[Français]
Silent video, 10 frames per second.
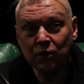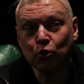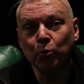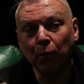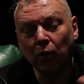
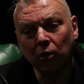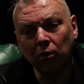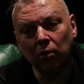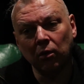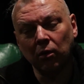se
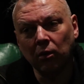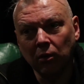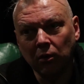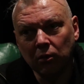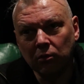prend,
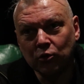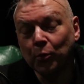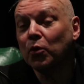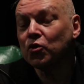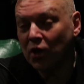euh,
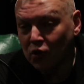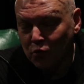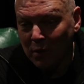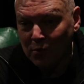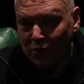en charge
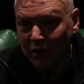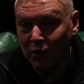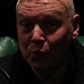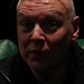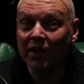lui-même, je veux dire,
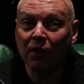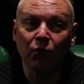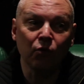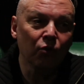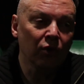lui qui a
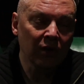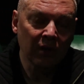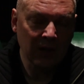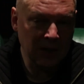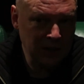connu
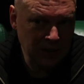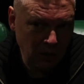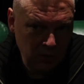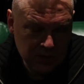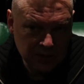et les
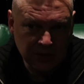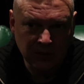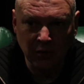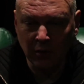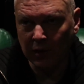grands
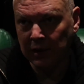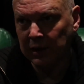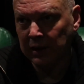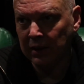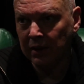éditeurs
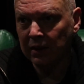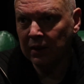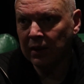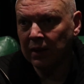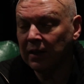et,
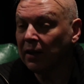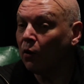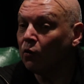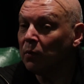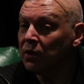les
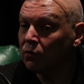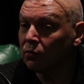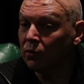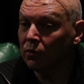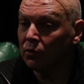grandes
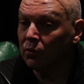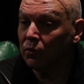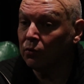maisons de